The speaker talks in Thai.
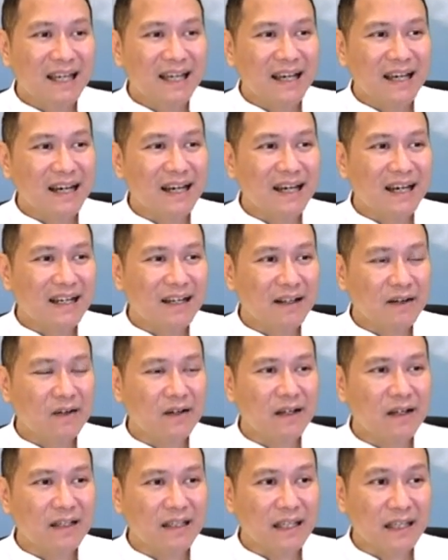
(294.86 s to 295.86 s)
เออแล้ว
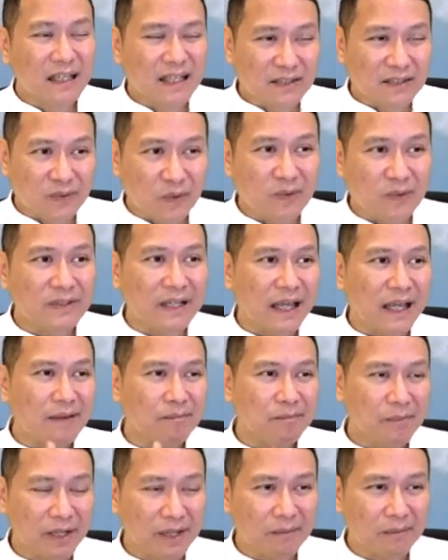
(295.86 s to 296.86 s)
ก็จะยิ่งสงสัย
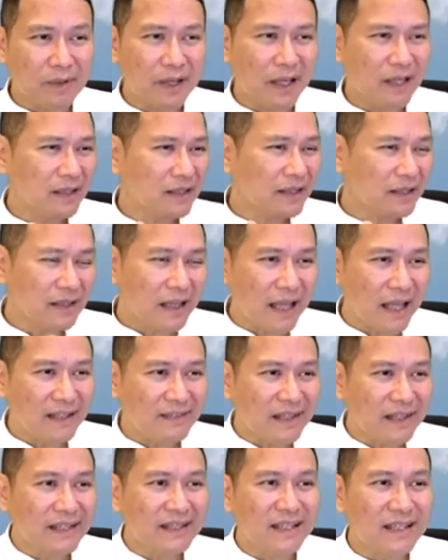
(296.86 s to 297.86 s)
เพิ่มไอไอ
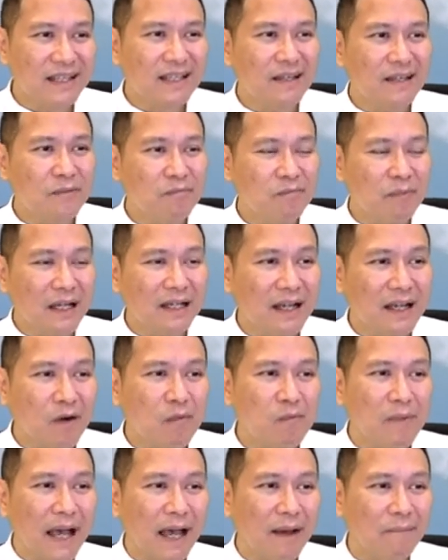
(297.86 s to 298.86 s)
สิ่งที่มันเข้า
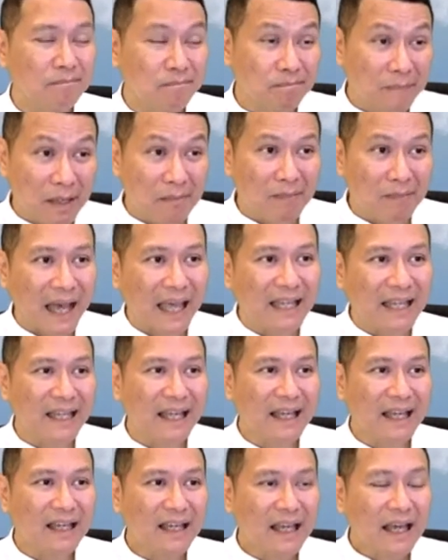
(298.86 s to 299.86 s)
มาใหม่ๆ
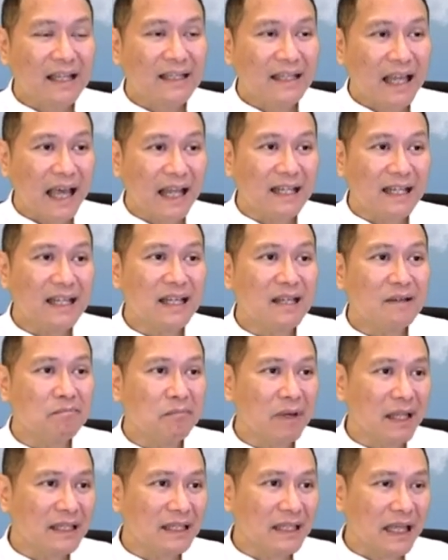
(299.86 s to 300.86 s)
เนี่ยแทนที่
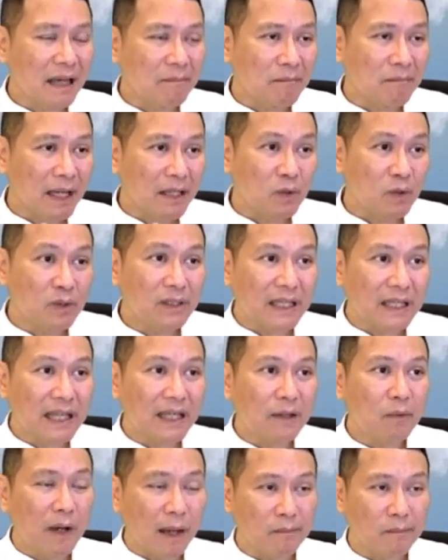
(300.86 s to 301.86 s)
มันจะมายุติ
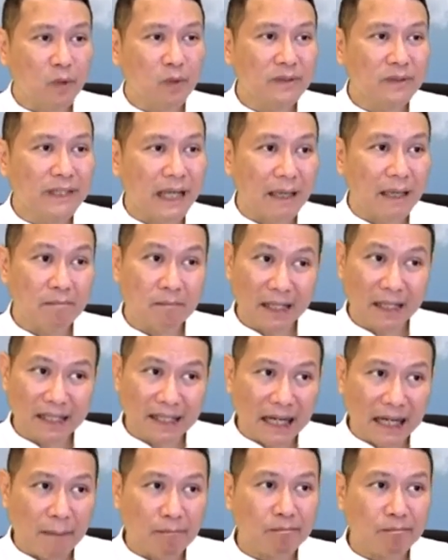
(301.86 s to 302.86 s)
ความสงสัยมัน
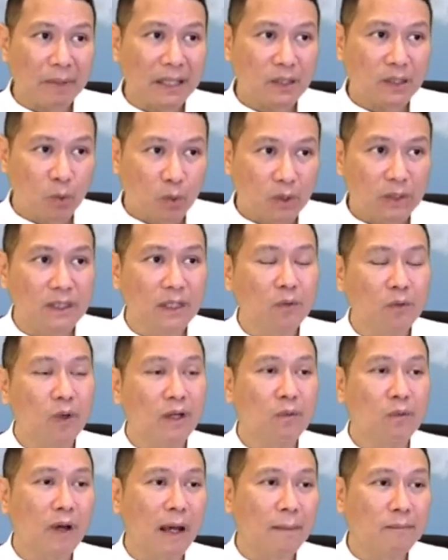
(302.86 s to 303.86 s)
กลับไปจุดชนว
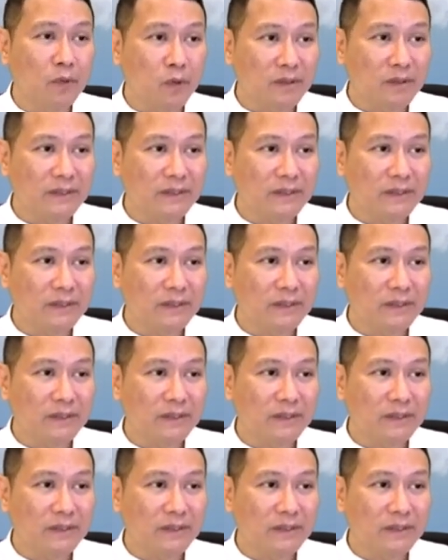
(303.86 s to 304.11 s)
นความสง